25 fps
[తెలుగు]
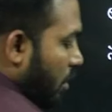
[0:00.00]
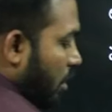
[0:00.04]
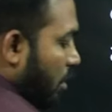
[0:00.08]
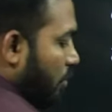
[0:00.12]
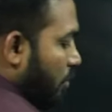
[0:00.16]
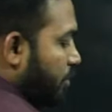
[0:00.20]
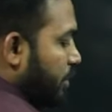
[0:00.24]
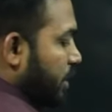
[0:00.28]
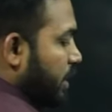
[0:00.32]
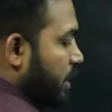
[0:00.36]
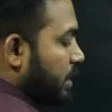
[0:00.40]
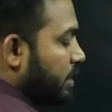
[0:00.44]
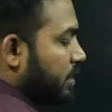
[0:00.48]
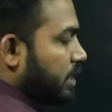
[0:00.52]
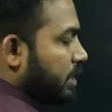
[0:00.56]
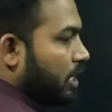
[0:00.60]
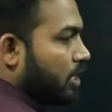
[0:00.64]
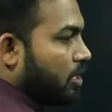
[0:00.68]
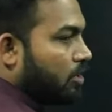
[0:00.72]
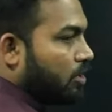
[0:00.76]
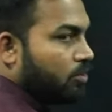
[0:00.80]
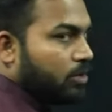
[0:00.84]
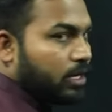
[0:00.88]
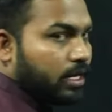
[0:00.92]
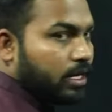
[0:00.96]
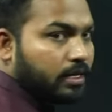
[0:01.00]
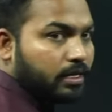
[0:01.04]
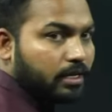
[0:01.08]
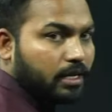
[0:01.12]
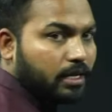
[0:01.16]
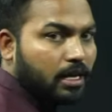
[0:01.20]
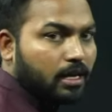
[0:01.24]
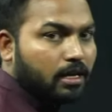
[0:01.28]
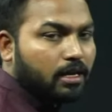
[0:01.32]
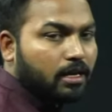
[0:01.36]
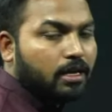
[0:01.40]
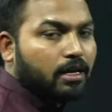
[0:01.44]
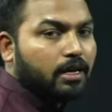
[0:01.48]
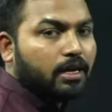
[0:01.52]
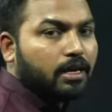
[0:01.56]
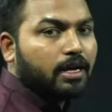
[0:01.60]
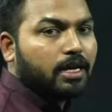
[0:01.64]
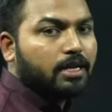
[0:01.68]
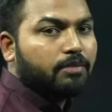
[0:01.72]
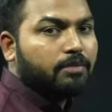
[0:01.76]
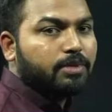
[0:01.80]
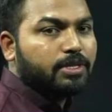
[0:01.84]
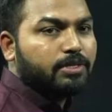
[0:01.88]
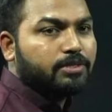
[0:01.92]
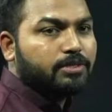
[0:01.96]
ఆప్షన్ సిలో ఉన్నట్టుగా
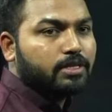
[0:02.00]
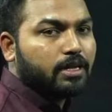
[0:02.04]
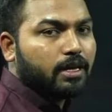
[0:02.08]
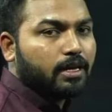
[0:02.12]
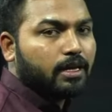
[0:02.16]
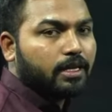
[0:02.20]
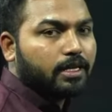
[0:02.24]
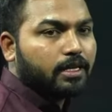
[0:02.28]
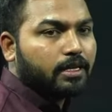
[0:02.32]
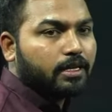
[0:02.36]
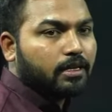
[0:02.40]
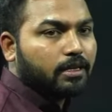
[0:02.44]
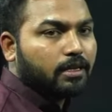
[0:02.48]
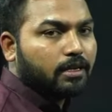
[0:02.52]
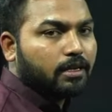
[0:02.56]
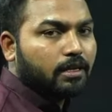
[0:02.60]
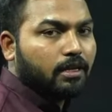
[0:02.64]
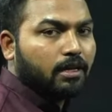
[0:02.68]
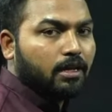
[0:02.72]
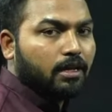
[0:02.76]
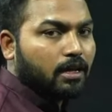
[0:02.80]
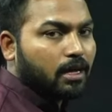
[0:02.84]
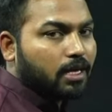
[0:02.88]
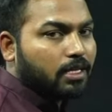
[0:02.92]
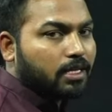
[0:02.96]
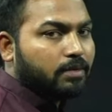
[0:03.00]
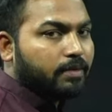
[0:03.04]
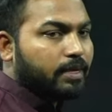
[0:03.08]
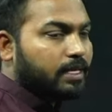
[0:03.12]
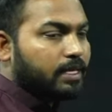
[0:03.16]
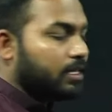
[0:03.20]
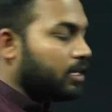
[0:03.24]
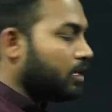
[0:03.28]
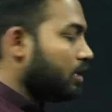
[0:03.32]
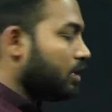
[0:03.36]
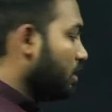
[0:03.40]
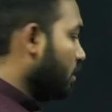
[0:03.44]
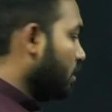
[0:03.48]
కనిపించాలి అర్థమైందా